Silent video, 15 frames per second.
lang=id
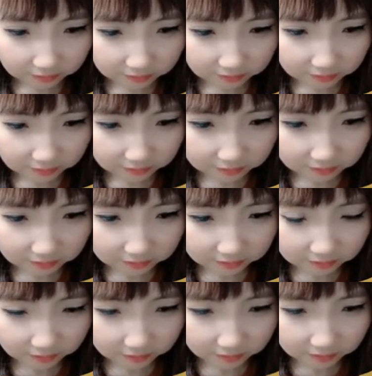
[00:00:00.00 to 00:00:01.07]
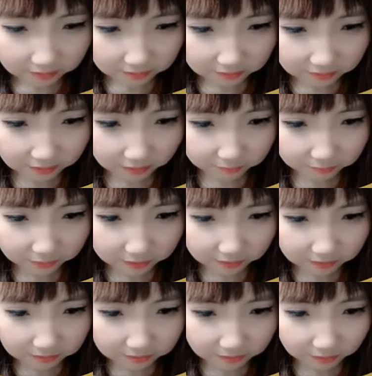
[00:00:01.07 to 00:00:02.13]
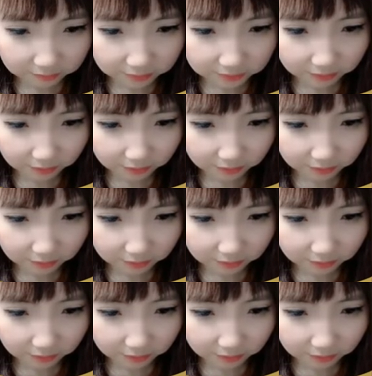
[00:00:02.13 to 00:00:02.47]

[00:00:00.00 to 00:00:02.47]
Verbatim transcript: jadi kita siram tinggal siram-siram